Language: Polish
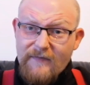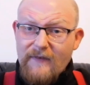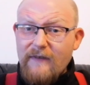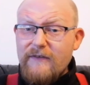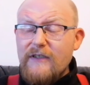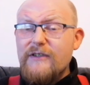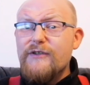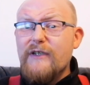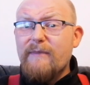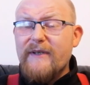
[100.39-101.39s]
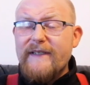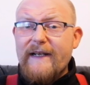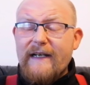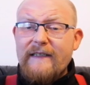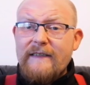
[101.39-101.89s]
No widocznie szuka
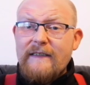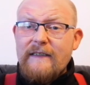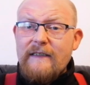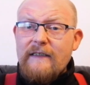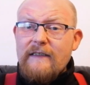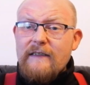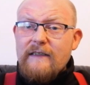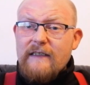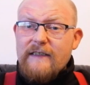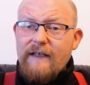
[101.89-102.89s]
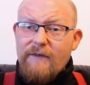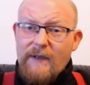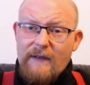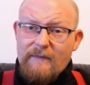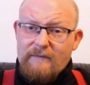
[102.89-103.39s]
partnera. Także nie
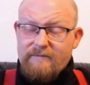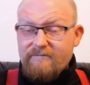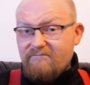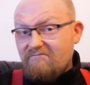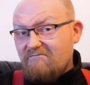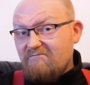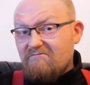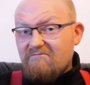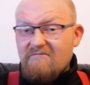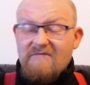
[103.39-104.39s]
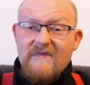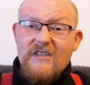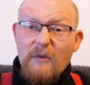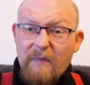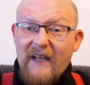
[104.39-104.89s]
wiem,
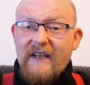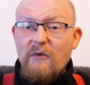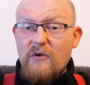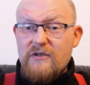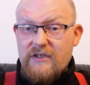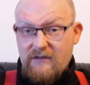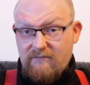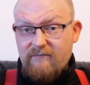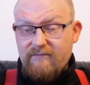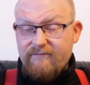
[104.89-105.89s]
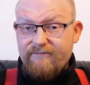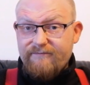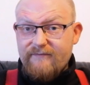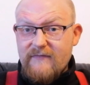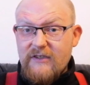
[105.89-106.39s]
co pana łączy
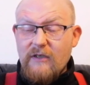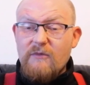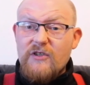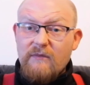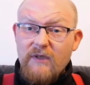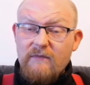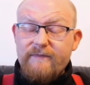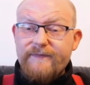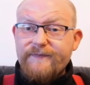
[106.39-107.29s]
z tą osobą,